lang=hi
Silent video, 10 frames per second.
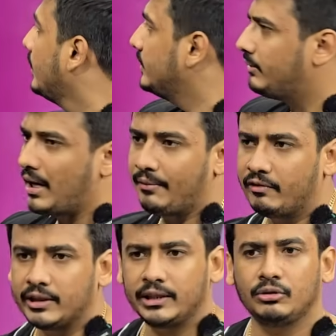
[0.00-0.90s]
जब यहाँ पे
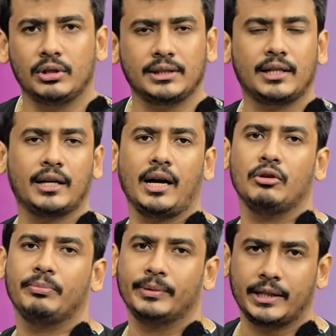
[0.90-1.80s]
वन इंदू असरंगा
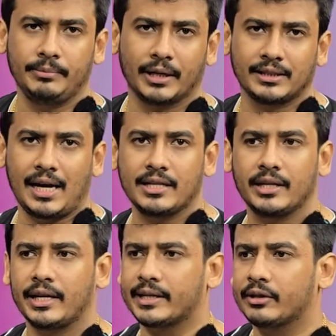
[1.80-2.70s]
को की बक्साइस
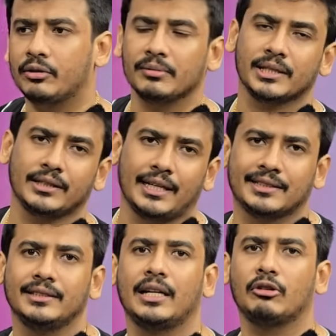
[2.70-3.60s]
नहीं एक एक ओवर में सत्ताईस
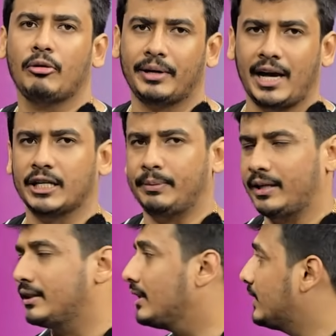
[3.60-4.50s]
रन जा रहा तो आप क्या एक्सपेक्ट
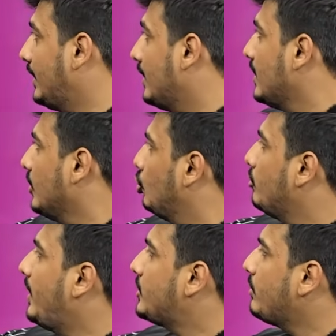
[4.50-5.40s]
कर सकते हैं दो
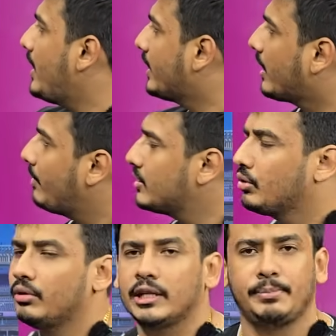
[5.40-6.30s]
मैच हुआ एक एक मैच
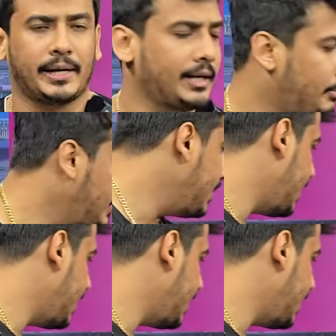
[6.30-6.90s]
दोनों रेस्पेक्टिव टीम